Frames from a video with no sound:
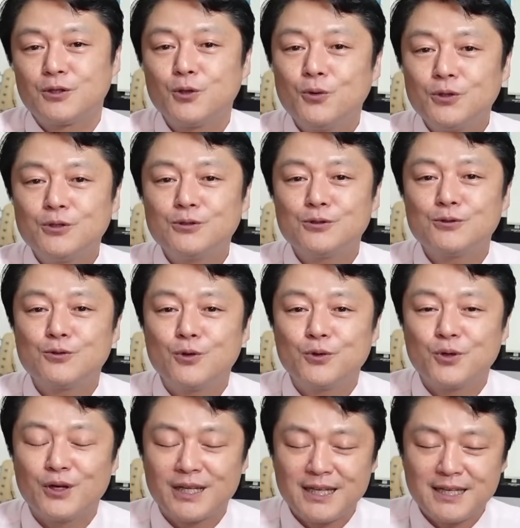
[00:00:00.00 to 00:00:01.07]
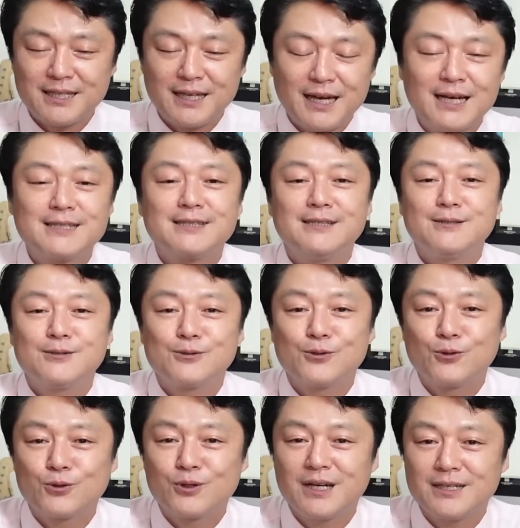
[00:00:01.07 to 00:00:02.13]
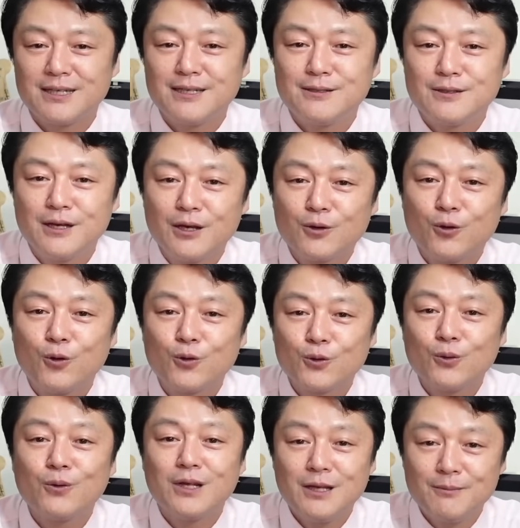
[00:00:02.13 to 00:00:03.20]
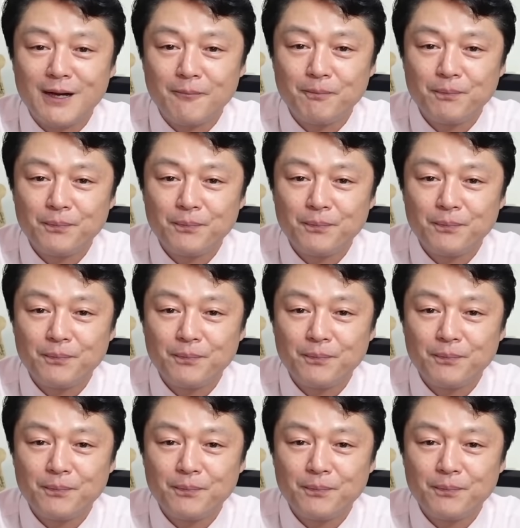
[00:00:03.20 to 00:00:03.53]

共有することができて発信することができるこの今